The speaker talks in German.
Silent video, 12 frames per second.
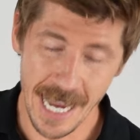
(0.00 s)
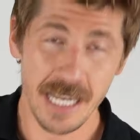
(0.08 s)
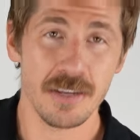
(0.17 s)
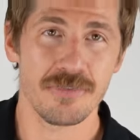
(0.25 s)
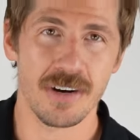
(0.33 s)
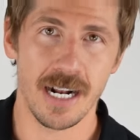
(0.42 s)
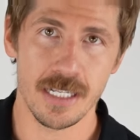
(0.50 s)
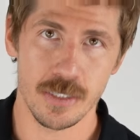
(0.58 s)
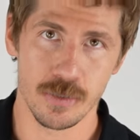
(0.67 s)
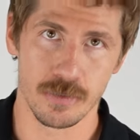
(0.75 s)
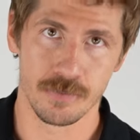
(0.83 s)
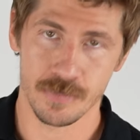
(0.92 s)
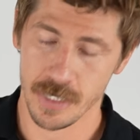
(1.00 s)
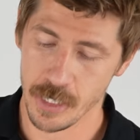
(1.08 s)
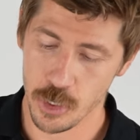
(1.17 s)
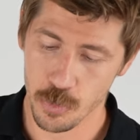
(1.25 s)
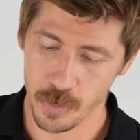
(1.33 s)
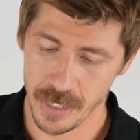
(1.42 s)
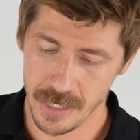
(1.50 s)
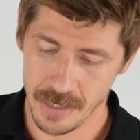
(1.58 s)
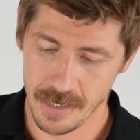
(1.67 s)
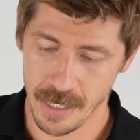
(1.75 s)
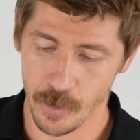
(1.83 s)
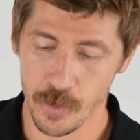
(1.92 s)
eine Faltung
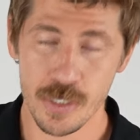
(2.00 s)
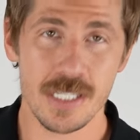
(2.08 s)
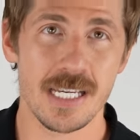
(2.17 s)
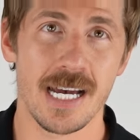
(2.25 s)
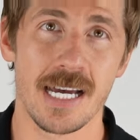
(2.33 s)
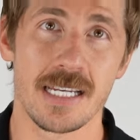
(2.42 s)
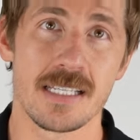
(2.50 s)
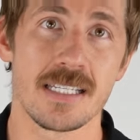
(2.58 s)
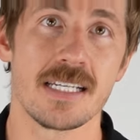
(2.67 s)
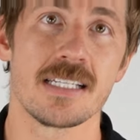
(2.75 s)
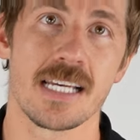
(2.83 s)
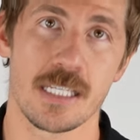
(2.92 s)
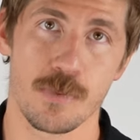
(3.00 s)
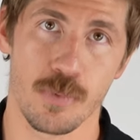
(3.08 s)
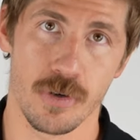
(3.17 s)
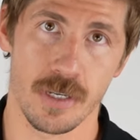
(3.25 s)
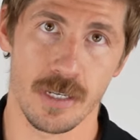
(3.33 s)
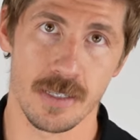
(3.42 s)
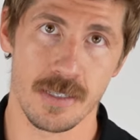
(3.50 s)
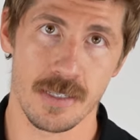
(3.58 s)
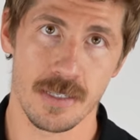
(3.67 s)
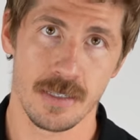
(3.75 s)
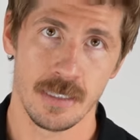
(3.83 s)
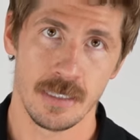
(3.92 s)
entspricht der Größe eines
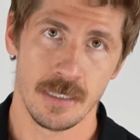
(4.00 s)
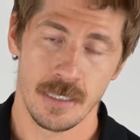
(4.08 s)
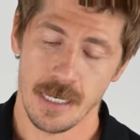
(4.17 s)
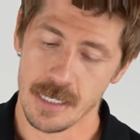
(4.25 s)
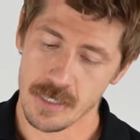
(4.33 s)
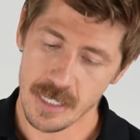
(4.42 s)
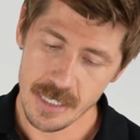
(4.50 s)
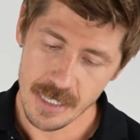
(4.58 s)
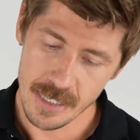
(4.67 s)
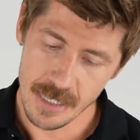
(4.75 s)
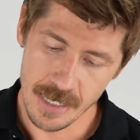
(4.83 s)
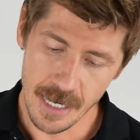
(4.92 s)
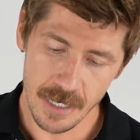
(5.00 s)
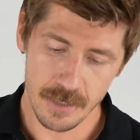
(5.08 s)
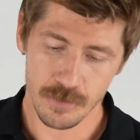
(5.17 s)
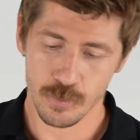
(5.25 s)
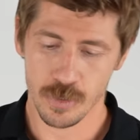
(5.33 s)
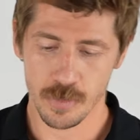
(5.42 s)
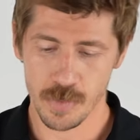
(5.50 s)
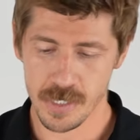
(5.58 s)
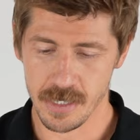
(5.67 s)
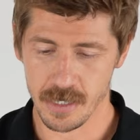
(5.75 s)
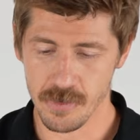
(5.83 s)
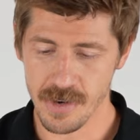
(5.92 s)
XS-Beutels. Also das ist eine Sache, wo ihr ein
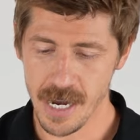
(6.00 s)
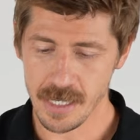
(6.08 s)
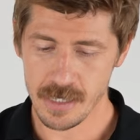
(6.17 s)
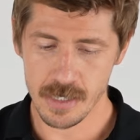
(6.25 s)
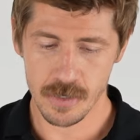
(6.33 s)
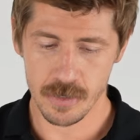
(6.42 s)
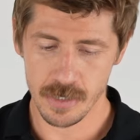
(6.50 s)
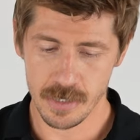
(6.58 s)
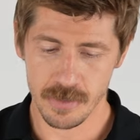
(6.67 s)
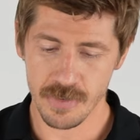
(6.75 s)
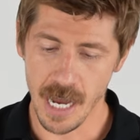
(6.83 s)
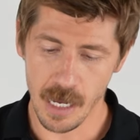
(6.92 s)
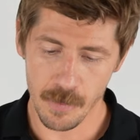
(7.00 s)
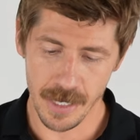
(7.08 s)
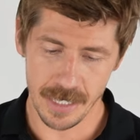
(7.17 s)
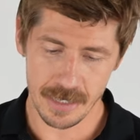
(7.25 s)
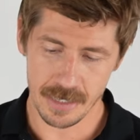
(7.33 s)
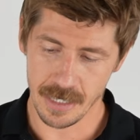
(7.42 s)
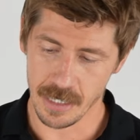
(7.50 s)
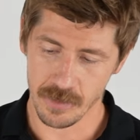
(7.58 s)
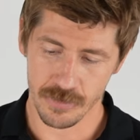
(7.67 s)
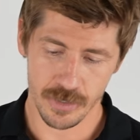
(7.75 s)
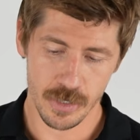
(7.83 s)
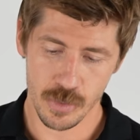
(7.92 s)
bisschen drauf achten sollt. Wir arbeiten daran,
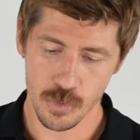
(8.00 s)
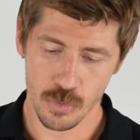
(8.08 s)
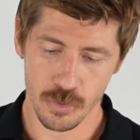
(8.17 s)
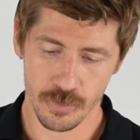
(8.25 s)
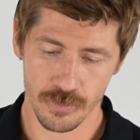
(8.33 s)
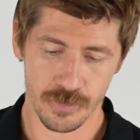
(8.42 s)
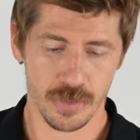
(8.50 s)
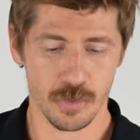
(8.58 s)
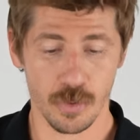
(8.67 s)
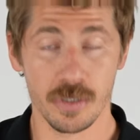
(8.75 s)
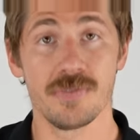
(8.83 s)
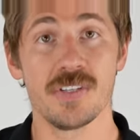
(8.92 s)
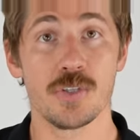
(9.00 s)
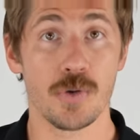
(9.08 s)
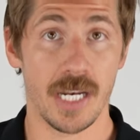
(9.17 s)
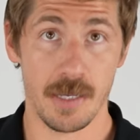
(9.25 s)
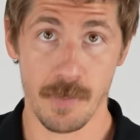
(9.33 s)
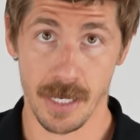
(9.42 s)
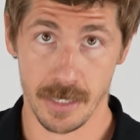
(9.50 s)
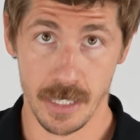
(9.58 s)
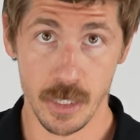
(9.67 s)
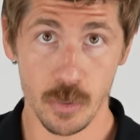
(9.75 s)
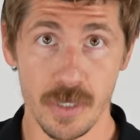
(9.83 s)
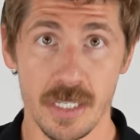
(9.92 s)
für die Zukunft noch eine visuelle
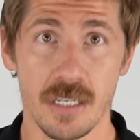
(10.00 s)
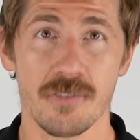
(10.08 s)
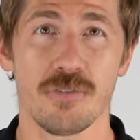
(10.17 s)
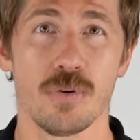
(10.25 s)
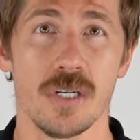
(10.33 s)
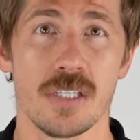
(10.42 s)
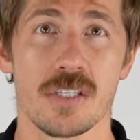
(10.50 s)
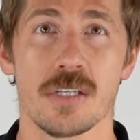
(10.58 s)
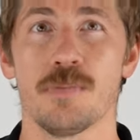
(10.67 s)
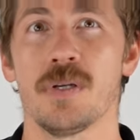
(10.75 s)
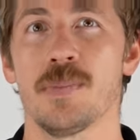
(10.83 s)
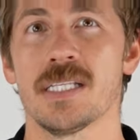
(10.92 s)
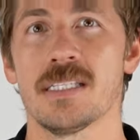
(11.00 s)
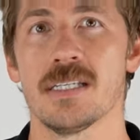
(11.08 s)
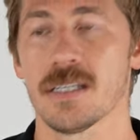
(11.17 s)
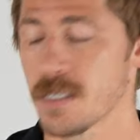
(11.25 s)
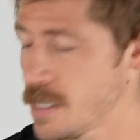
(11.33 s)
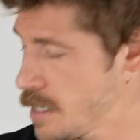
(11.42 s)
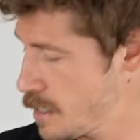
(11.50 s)
Markierung in der Folie zu implementieren,